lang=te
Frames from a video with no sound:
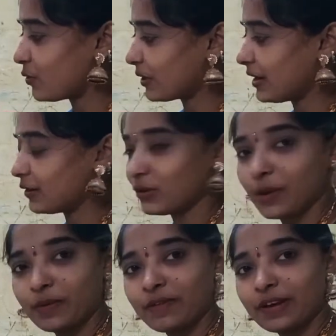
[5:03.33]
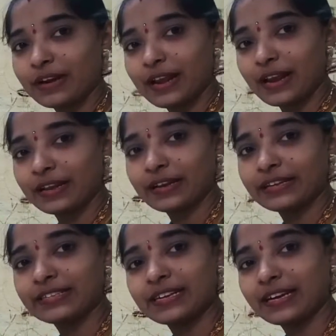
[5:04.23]
కోకోనట్తో అమ్మవారిని
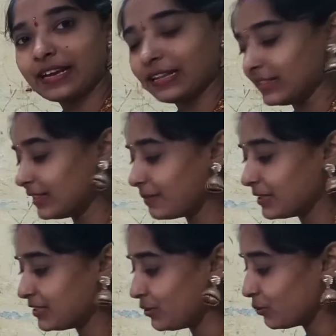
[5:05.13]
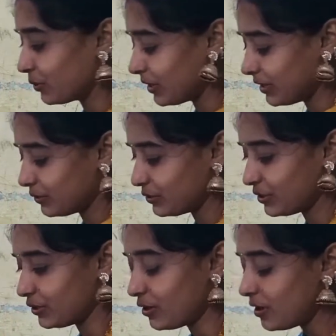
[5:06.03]
అలంకరించినాక ఎంత మంచి లుక్ అనేది
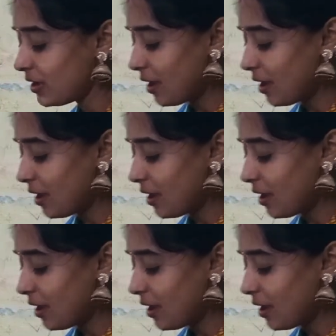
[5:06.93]
వచ్చిందో